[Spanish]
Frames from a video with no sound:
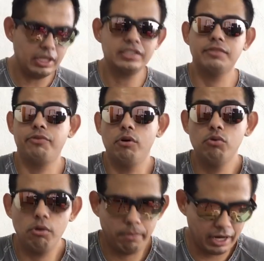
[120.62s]
Ya se fue
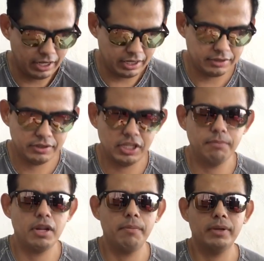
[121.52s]
uno para allá.
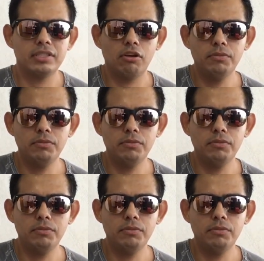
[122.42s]
Siempre pasa lo